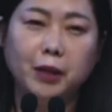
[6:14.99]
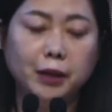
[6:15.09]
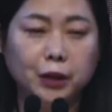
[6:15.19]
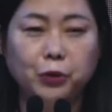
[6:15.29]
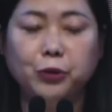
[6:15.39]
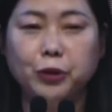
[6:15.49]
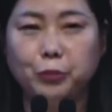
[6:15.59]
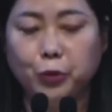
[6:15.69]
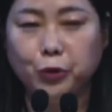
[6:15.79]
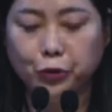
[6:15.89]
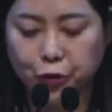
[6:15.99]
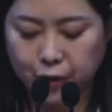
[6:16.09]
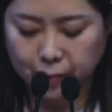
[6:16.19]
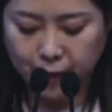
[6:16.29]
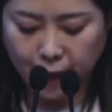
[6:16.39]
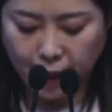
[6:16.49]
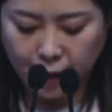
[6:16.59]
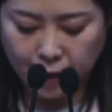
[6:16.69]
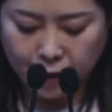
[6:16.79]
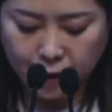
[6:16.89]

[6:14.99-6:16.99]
많은 지옥들을 보여주셨습니다.